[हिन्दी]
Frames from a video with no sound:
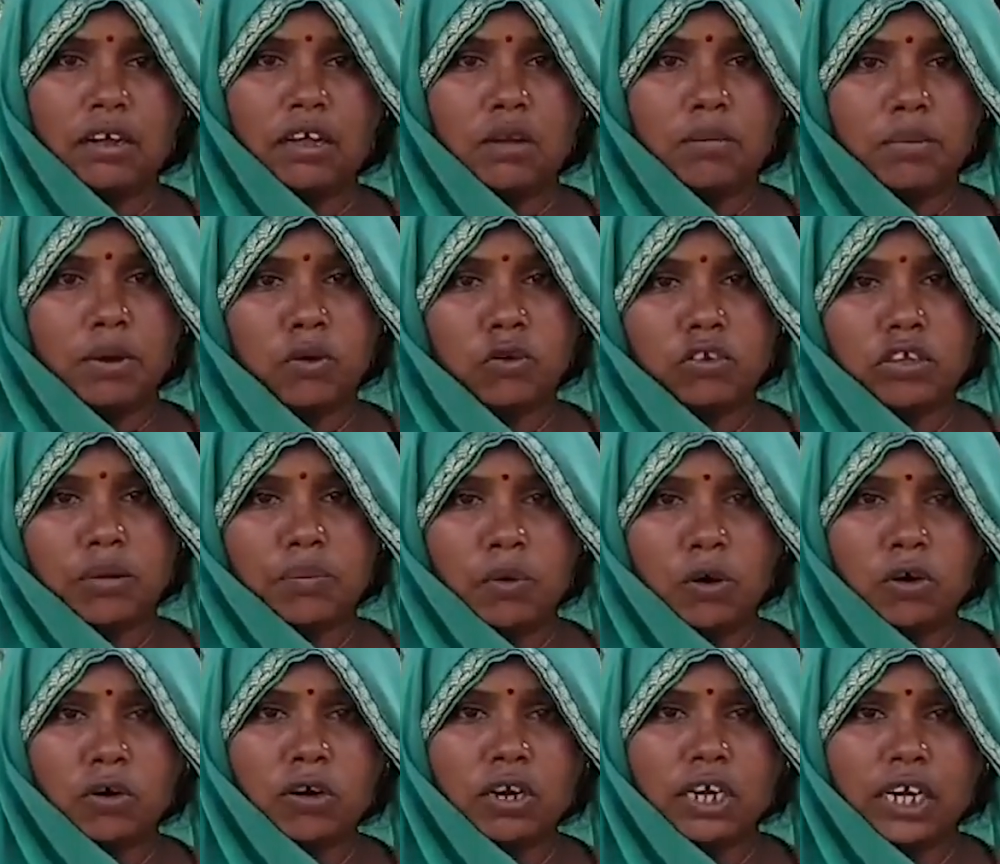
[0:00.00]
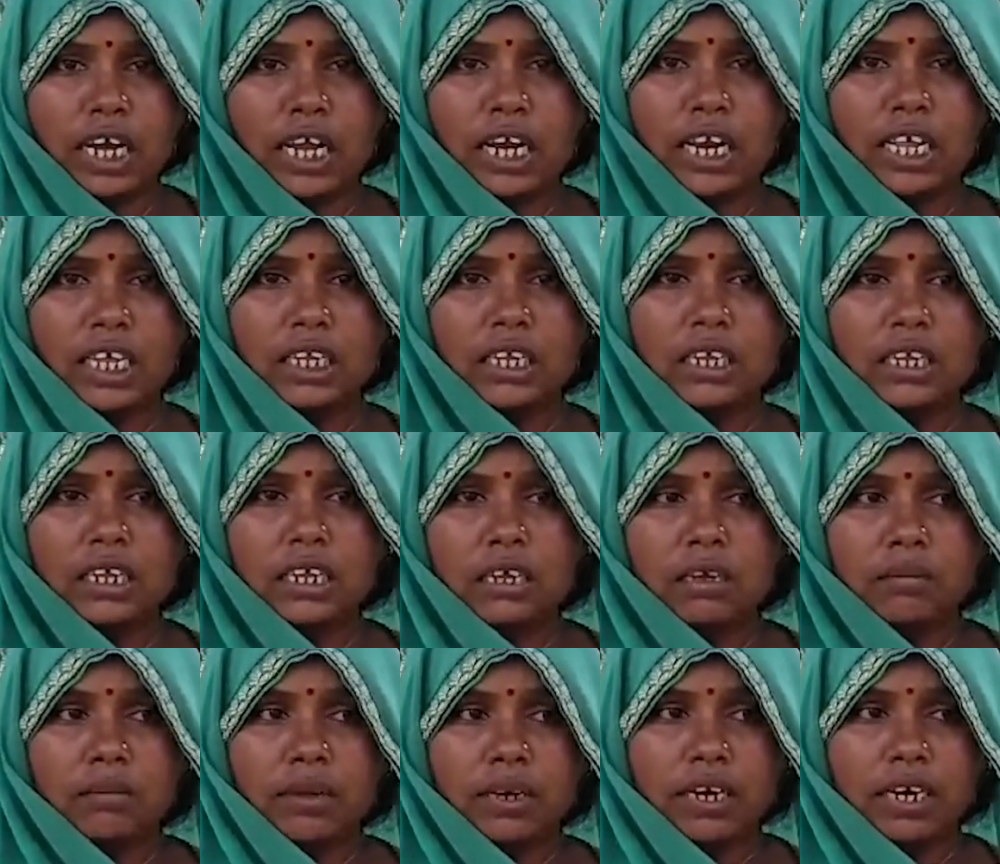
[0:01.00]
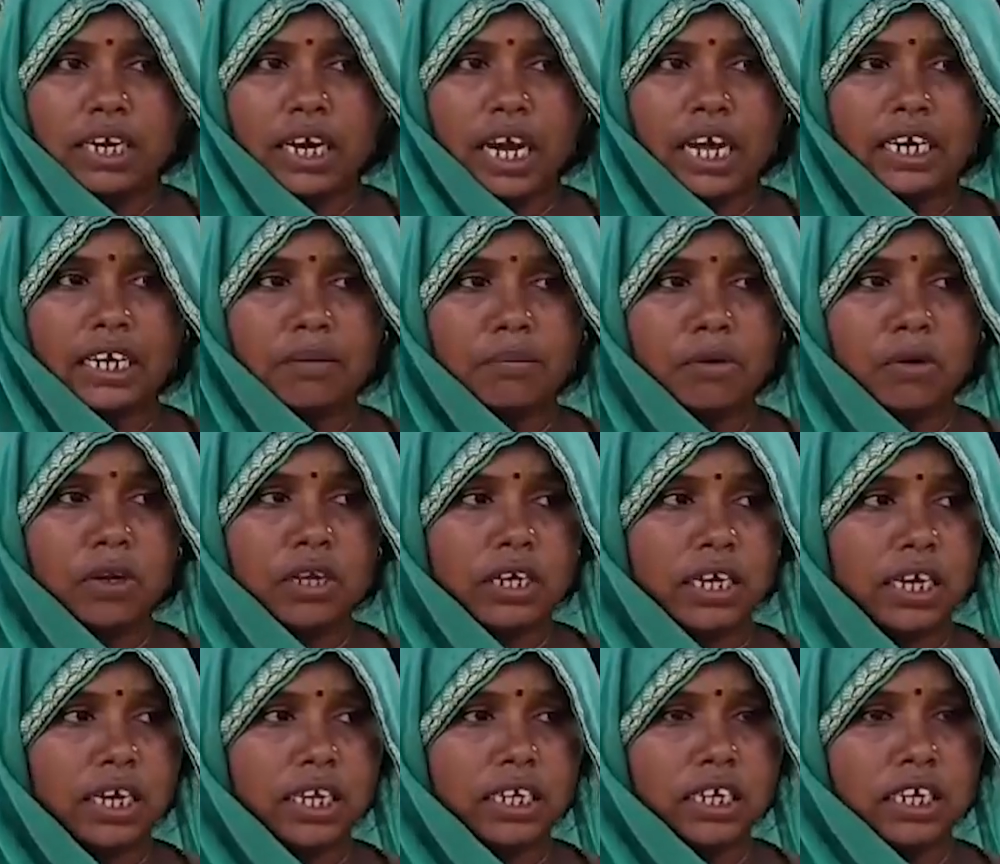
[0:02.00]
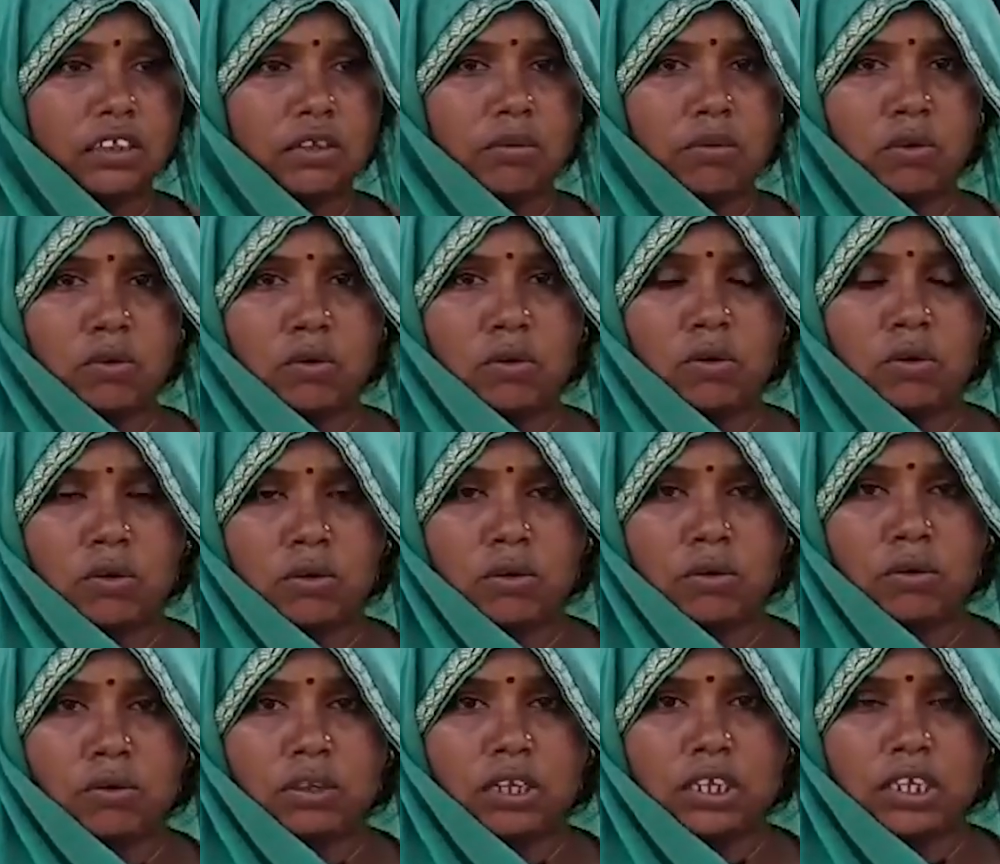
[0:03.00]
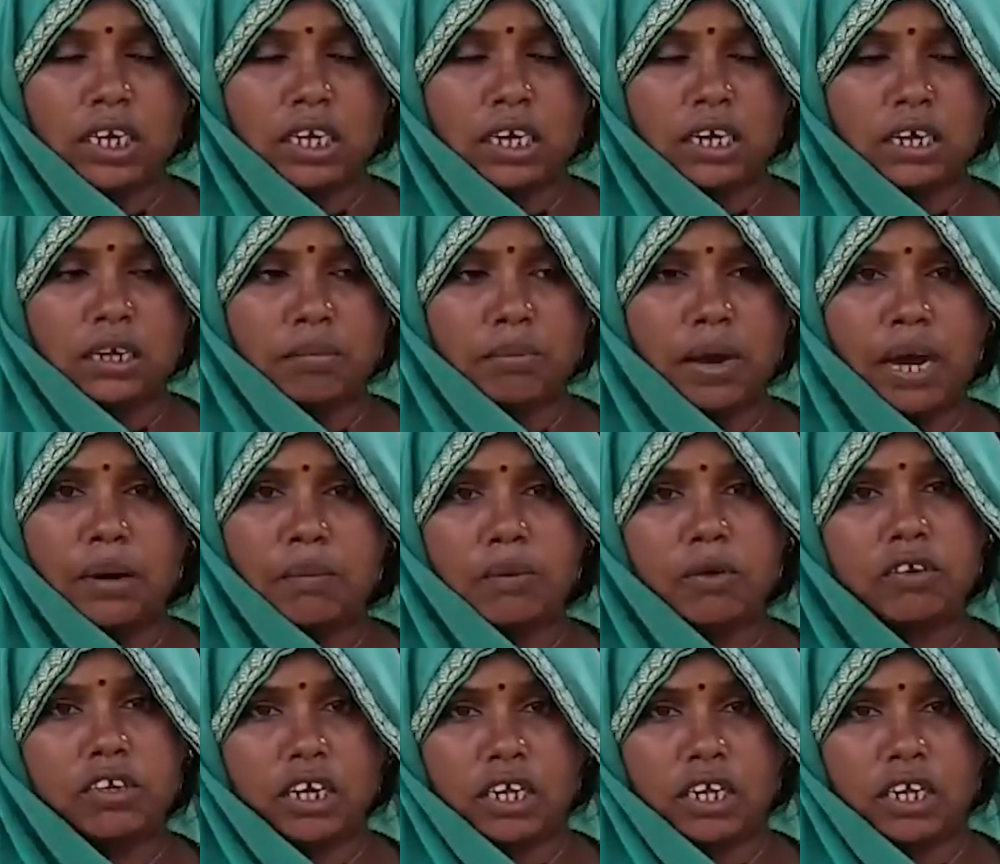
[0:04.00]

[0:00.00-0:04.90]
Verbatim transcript: जिसकी शादी चार माह पहले हुई थी लड़की ने सारे आभूषण उसके सामने रख दिए